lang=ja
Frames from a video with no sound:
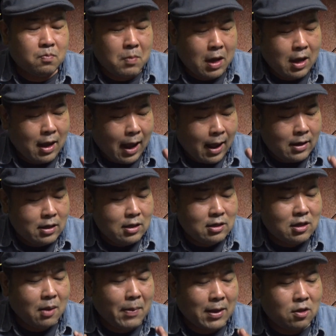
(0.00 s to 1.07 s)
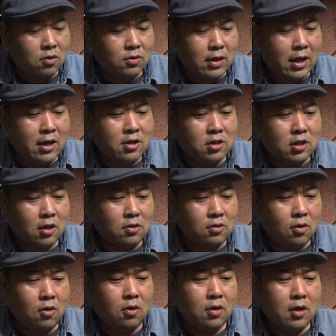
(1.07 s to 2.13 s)
えー、アリータ・バトル・エンジェル
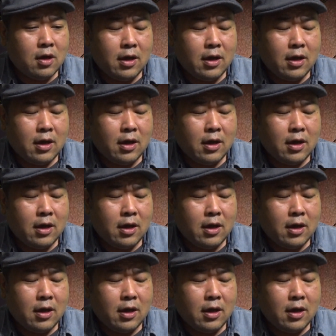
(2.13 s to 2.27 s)
の、